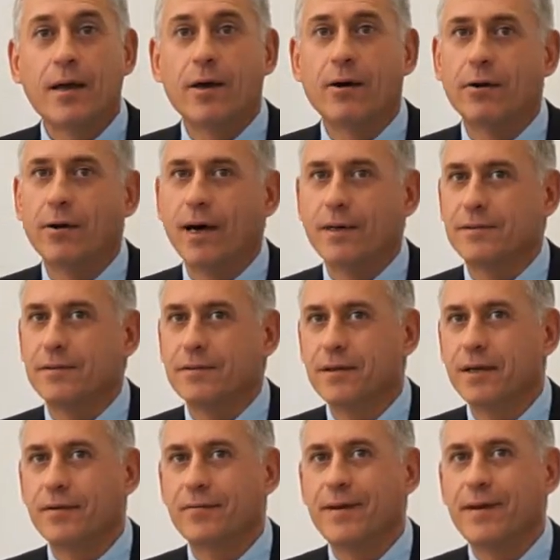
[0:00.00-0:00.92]
Ja, also
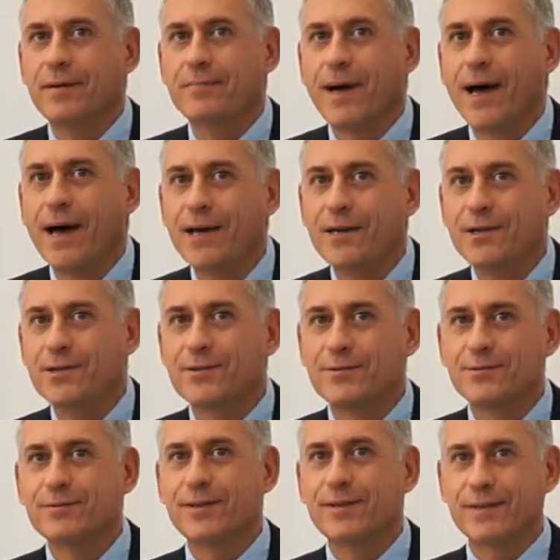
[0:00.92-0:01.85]
ich werde
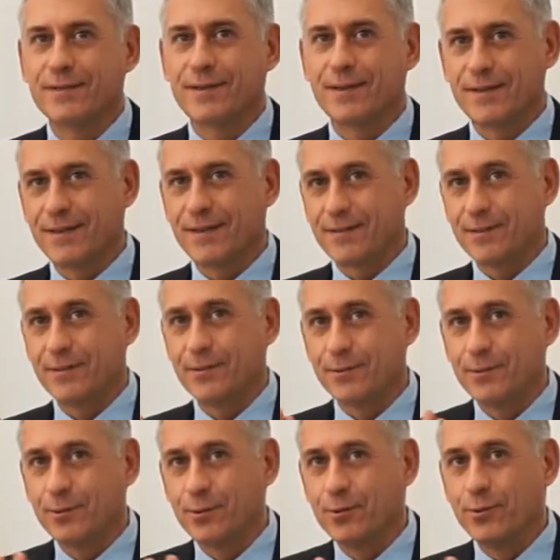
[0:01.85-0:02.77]
meistens, und das jetzt
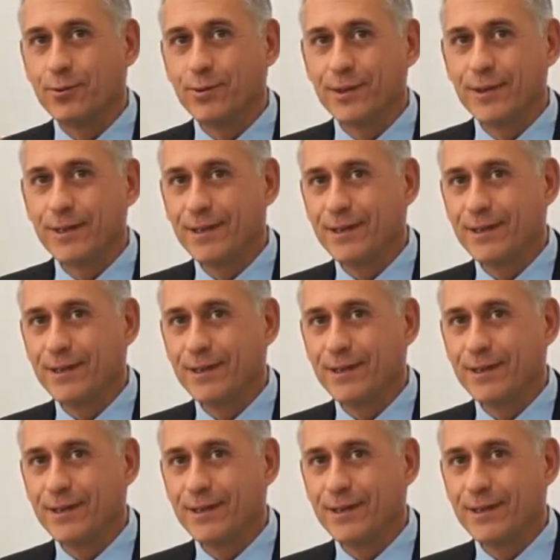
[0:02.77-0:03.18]
also ohne